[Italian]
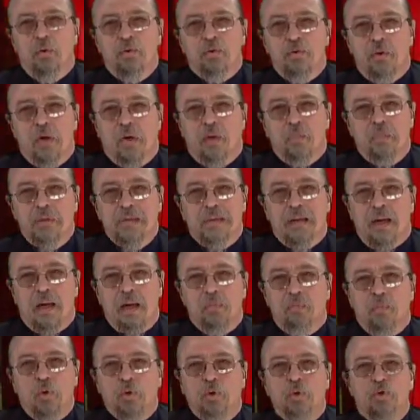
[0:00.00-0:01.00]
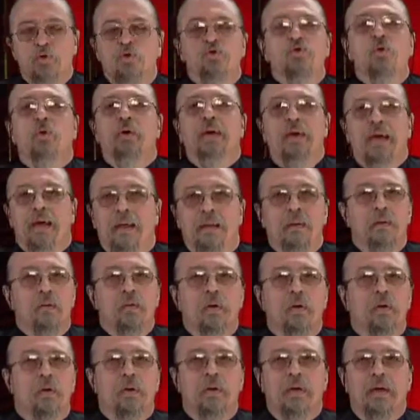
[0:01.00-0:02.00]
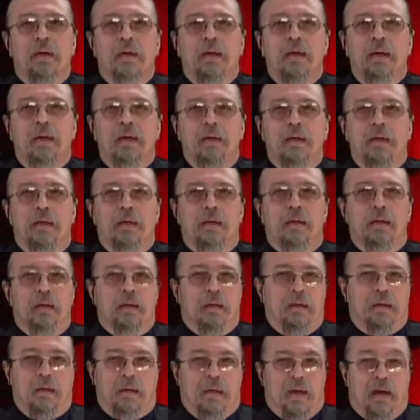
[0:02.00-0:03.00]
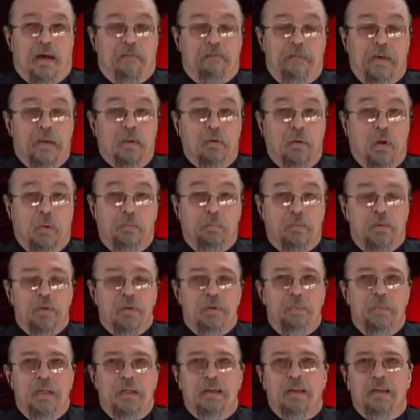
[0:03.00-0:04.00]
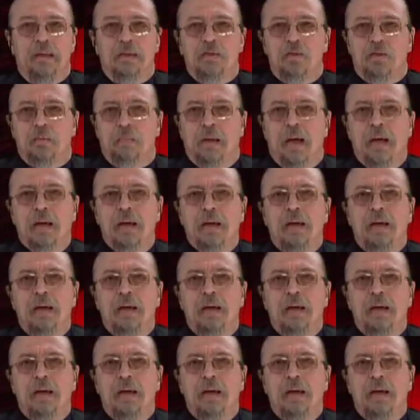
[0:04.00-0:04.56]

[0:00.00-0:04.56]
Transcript: cioè come stare al mondo gioiendo e eh, avendo la possibilità insomma